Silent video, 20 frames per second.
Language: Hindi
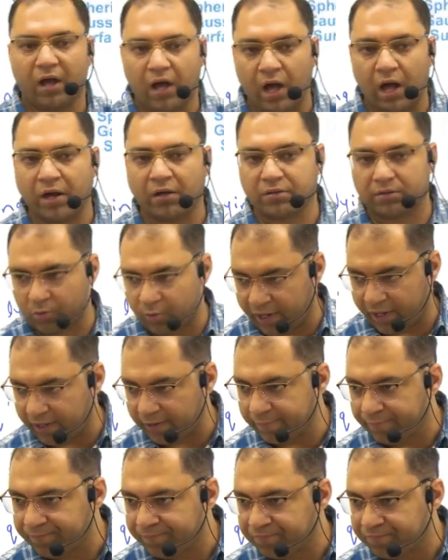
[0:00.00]
आर
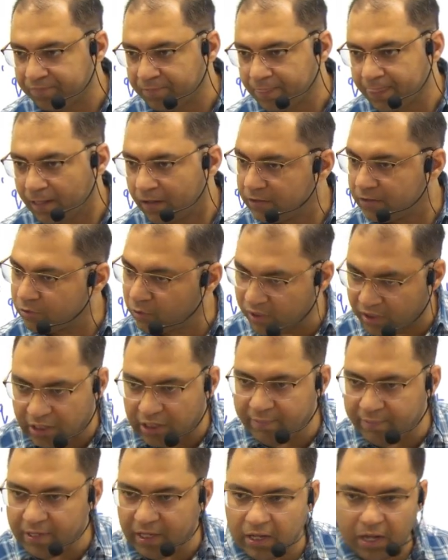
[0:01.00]
स्क्वायर तो ई e
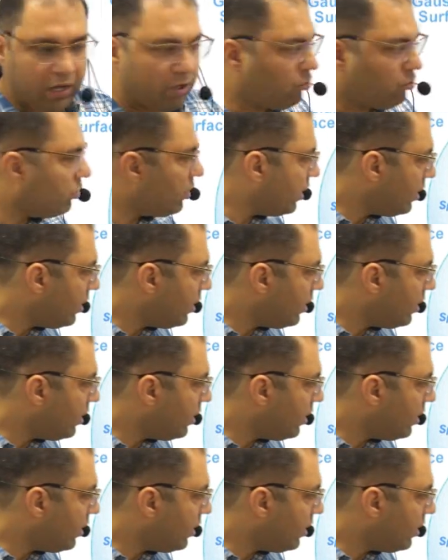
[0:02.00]
भी कहाँ होगा